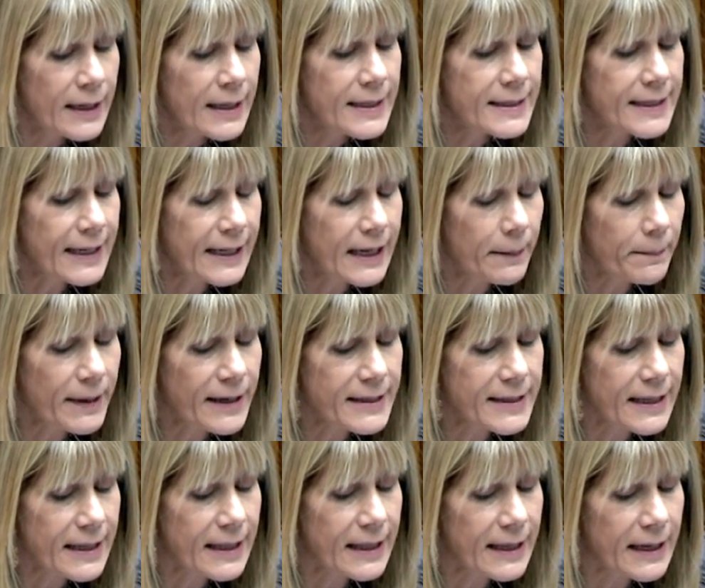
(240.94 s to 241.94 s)
ser
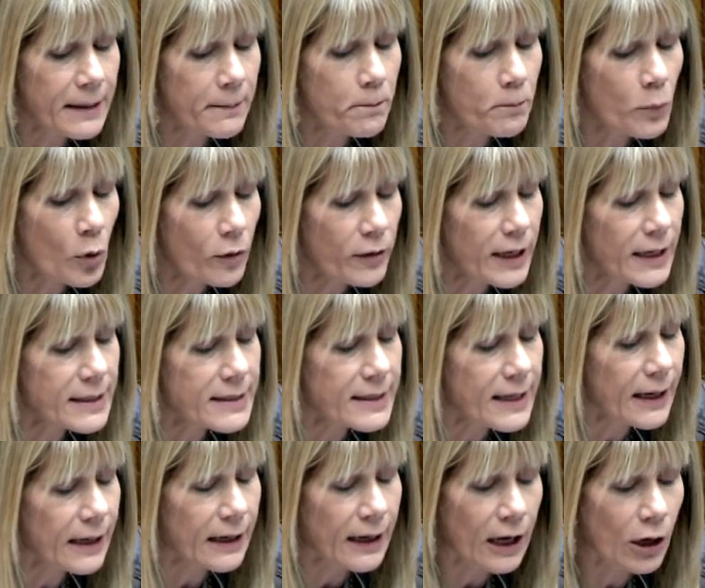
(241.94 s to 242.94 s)
capaces de
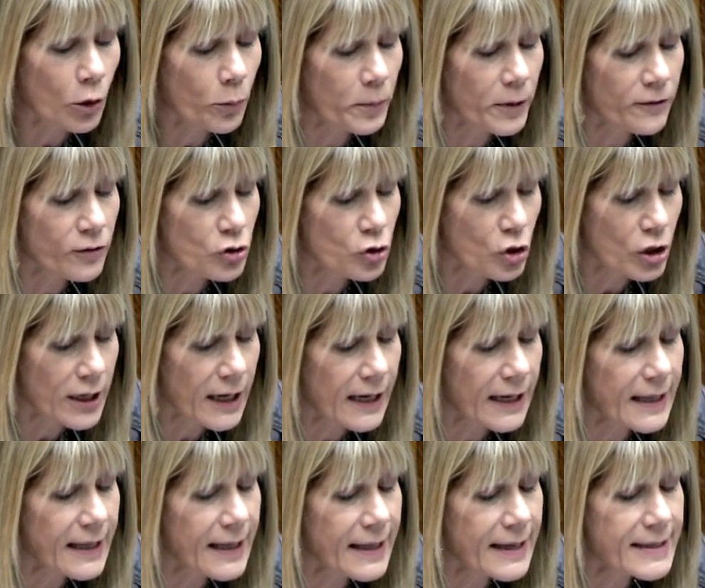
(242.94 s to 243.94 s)
movilizar a los
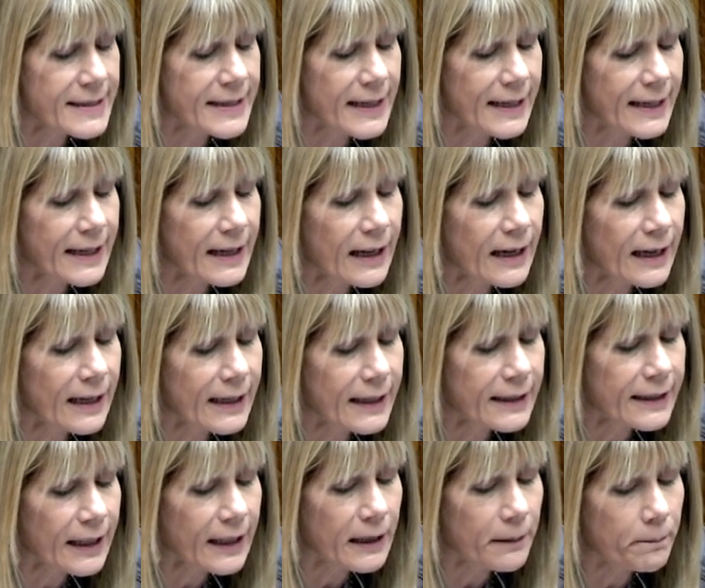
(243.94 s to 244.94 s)
profesionales y dar salida a las
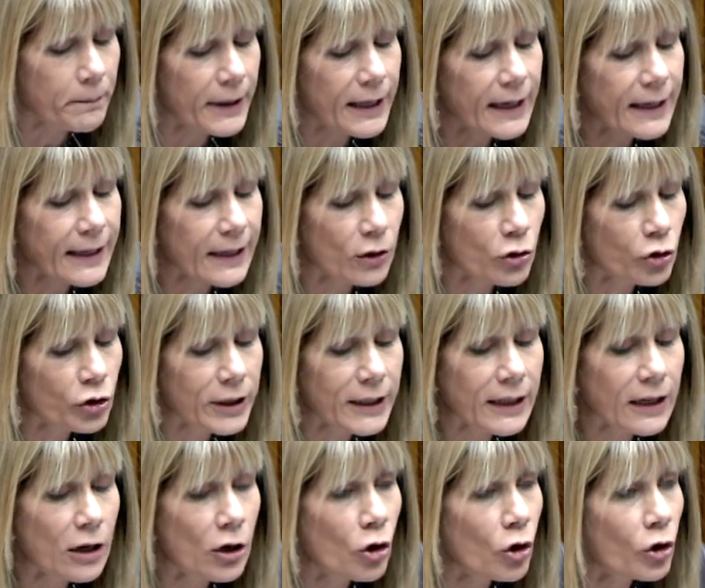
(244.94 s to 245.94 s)
listas de espera que no
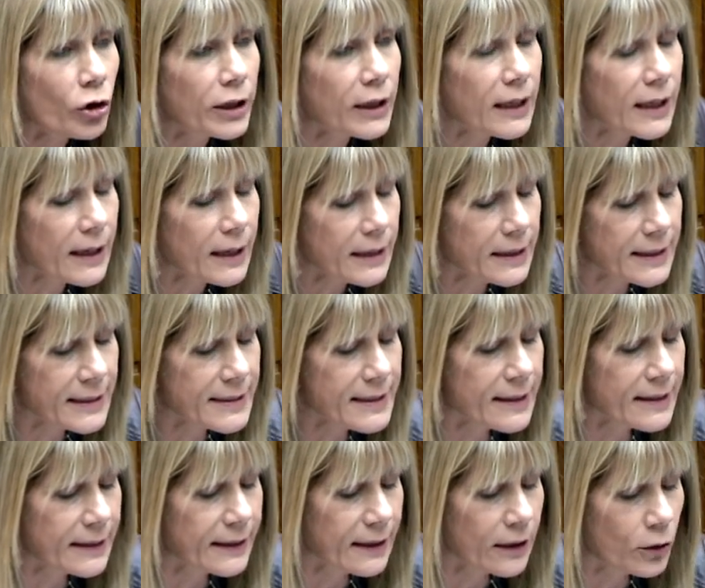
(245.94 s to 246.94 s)
tienen lógica ni
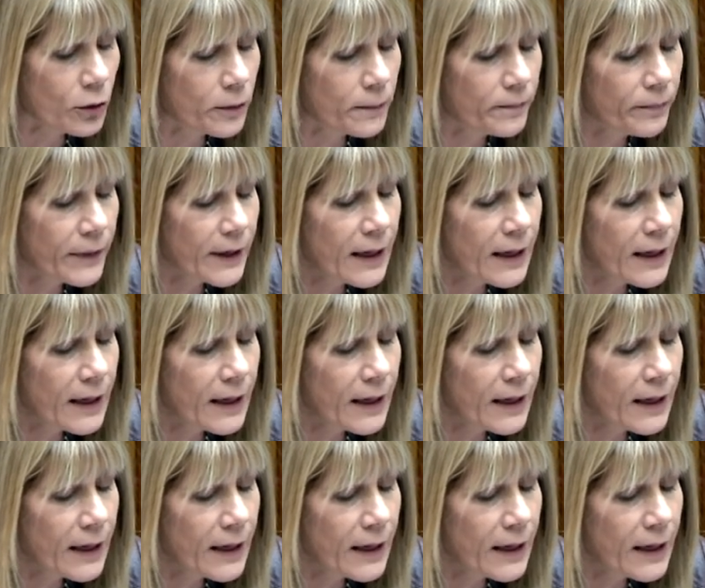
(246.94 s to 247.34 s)
sentido.